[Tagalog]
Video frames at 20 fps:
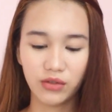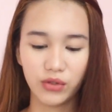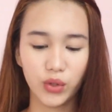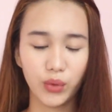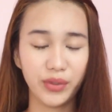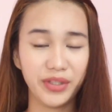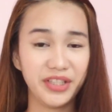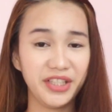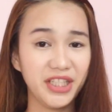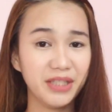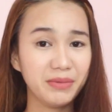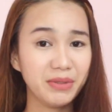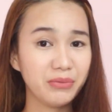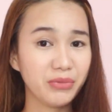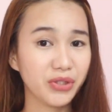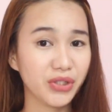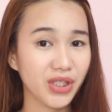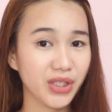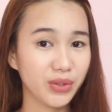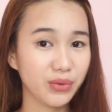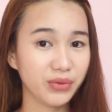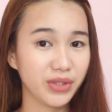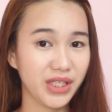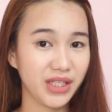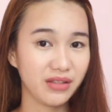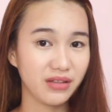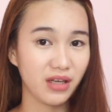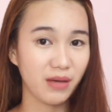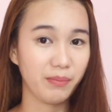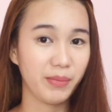Though, hindi naman masyadong
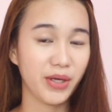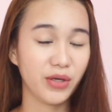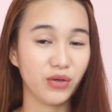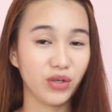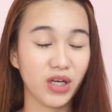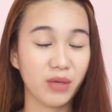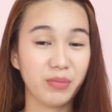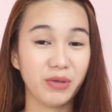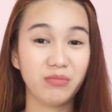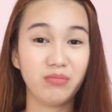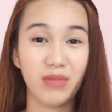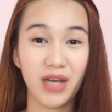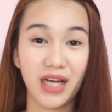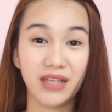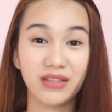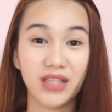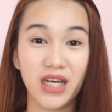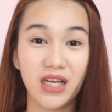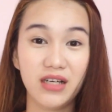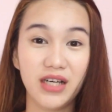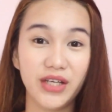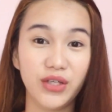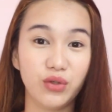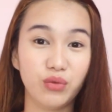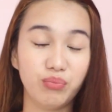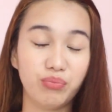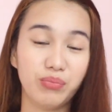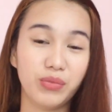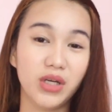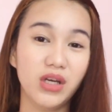kita, pero kapag black talaga yung